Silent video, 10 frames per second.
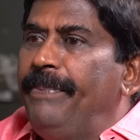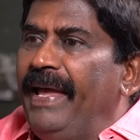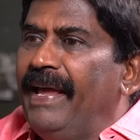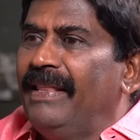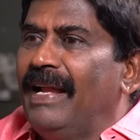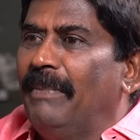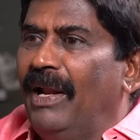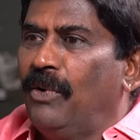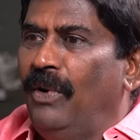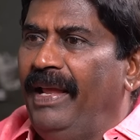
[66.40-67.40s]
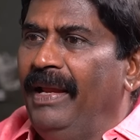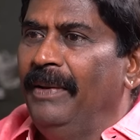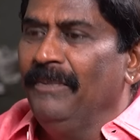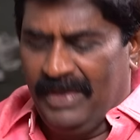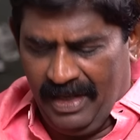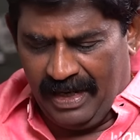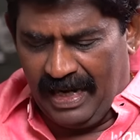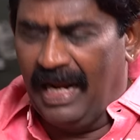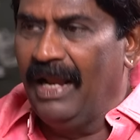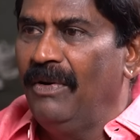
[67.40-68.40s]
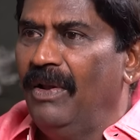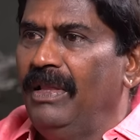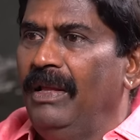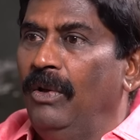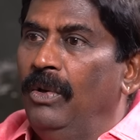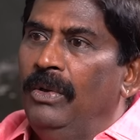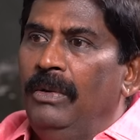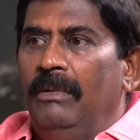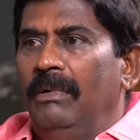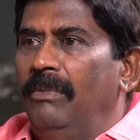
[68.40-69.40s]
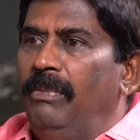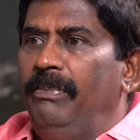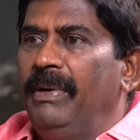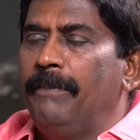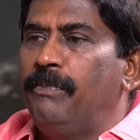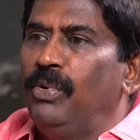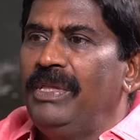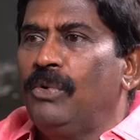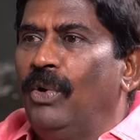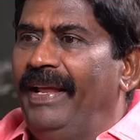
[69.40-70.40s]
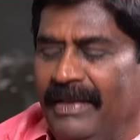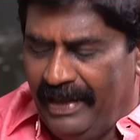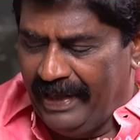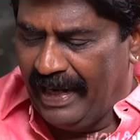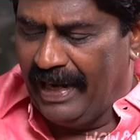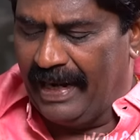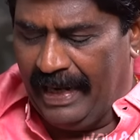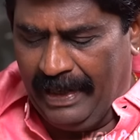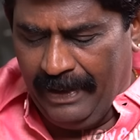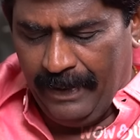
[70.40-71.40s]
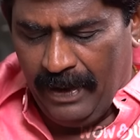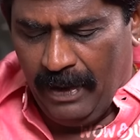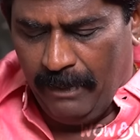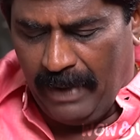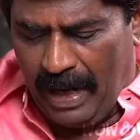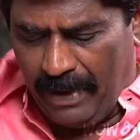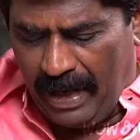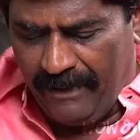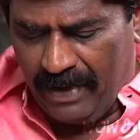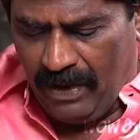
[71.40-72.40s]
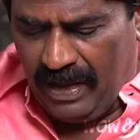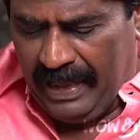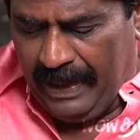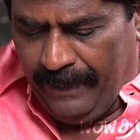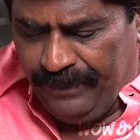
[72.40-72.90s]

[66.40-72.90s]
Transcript: பெயர் தான் மலர்கொடி ஆனால் அவர் வந்து மிக புதிர்கொடி ஏனென்றால் அவர்கள் வந்து